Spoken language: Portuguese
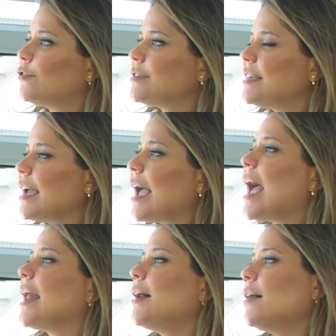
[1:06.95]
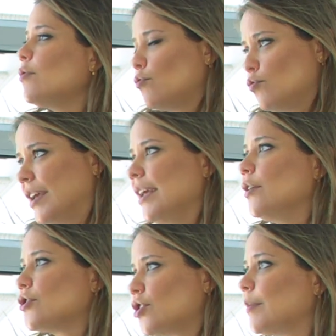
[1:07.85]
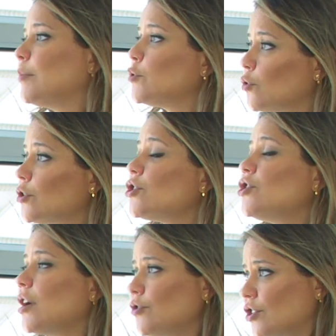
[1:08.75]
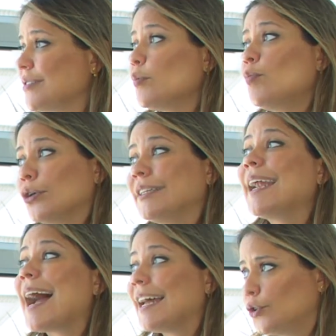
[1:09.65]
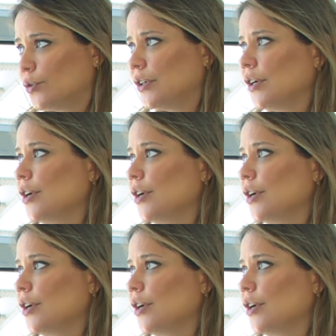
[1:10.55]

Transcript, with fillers: você era o que nós chamamos hoje de autismo moderado.